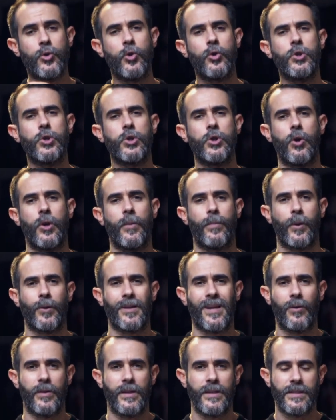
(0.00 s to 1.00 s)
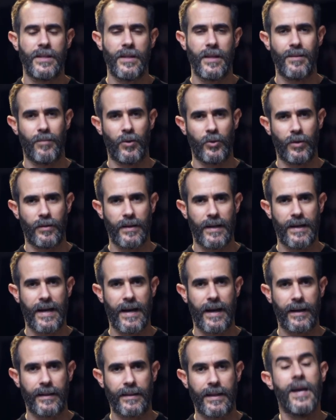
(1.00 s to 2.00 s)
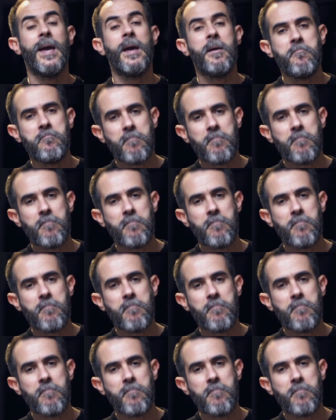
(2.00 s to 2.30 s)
non solo i protagonisti del mondo dell'arte,